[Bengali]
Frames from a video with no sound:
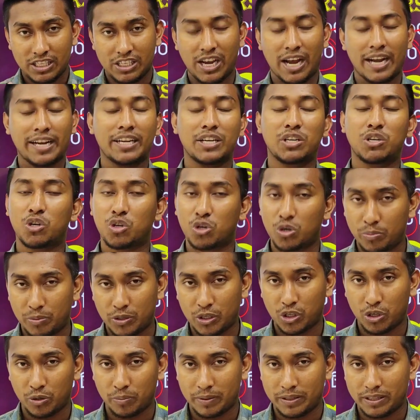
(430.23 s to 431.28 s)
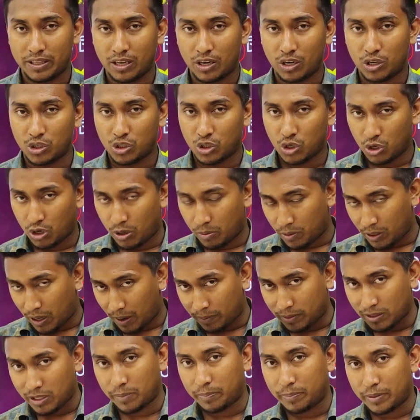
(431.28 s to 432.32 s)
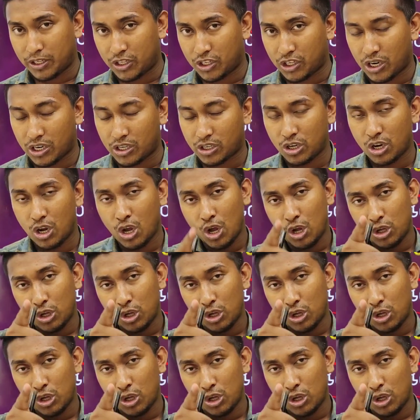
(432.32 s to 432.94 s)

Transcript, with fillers: জাহাঙ্গীরনগর বিশ্ববিদ্যালয়ের জন্য এবং আমাদের বিশ্বাস